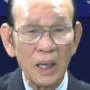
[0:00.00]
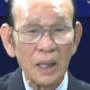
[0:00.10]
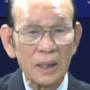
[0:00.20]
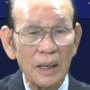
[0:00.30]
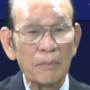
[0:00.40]

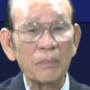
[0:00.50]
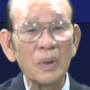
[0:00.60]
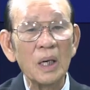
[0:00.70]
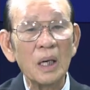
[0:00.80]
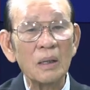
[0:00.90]
các đập
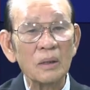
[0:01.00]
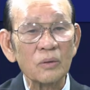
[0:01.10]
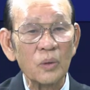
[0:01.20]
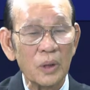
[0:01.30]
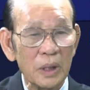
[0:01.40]
nước
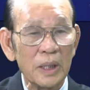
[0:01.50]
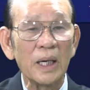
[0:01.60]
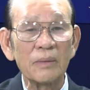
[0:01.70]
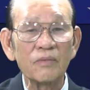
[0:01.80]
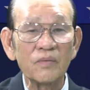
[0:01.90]
thủy
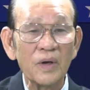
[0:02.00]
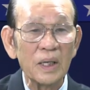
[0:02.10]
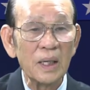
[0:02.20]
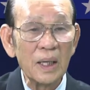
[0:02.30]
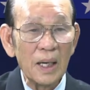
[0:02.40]
điện vân vân